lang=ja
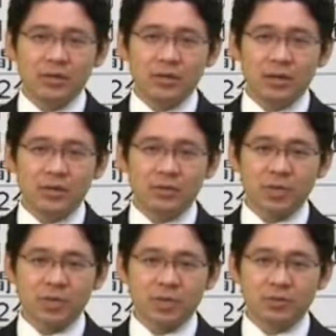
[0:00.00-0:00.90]
老齢基礎
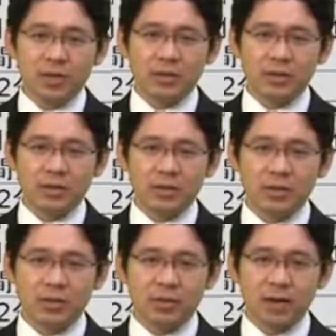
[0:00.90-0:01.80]
年金の計算
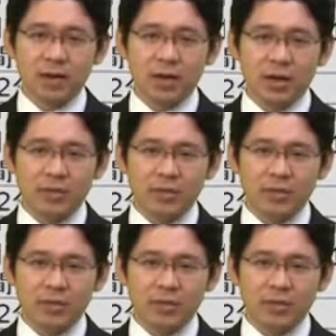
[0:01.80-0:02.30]
式では